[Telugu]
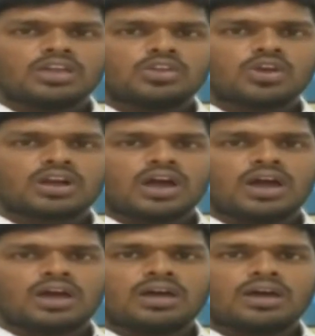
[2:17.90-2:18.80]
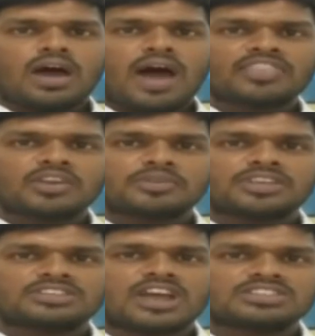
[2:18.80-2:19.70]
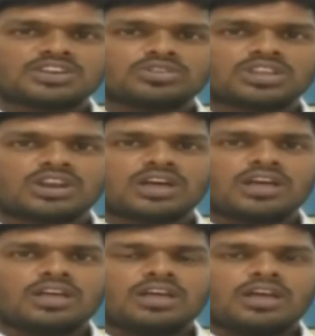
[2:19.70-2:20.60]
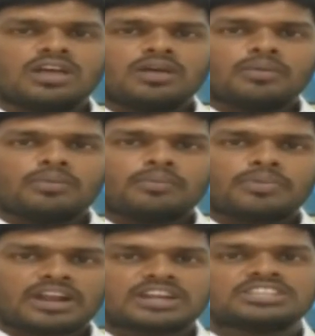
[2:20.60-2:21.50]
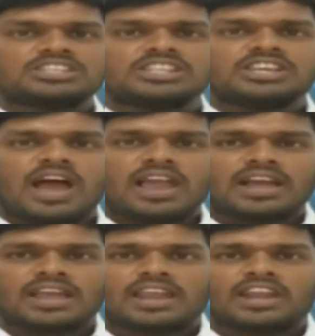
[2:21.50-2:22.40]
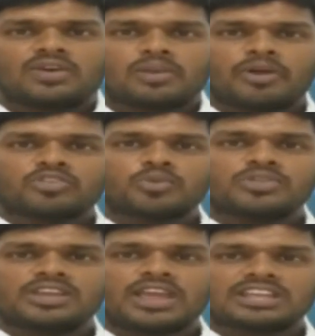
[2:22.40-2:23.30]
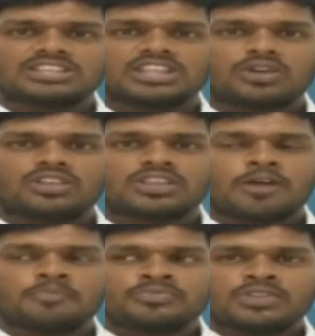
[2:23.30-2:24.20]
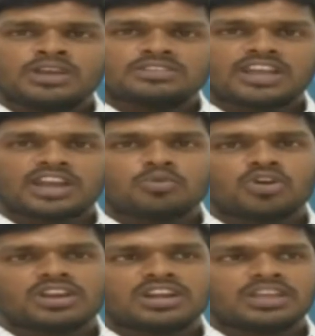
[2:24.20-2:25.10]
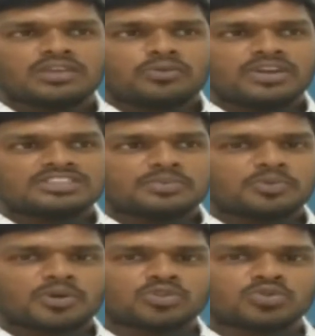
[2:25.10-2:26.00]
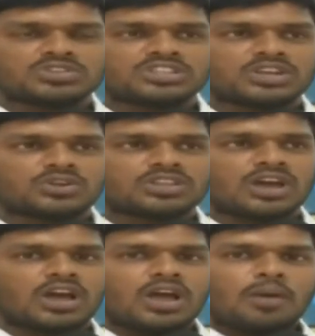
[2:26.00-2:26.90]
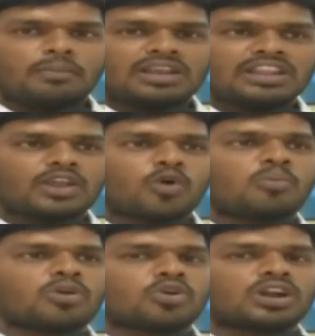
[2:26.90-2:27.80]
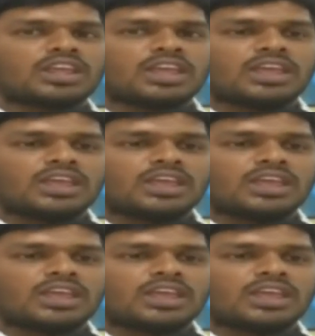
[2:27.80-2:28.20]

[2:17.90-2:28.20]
ఈ యొక్క ఆంధ్రప్రదేశ్ రాష్ట్ర అవతరణ ప్రకటించింది అలాగే రెండు వేల పంతొమ్మిది ఎలక్షన్ తర్వాత జగన్మోహన్ రెడ్డి వైసీపీ ప్రభుత్వం వచ్చిన తర్వాత మళ్ళీ నవంబర్ ఒకటి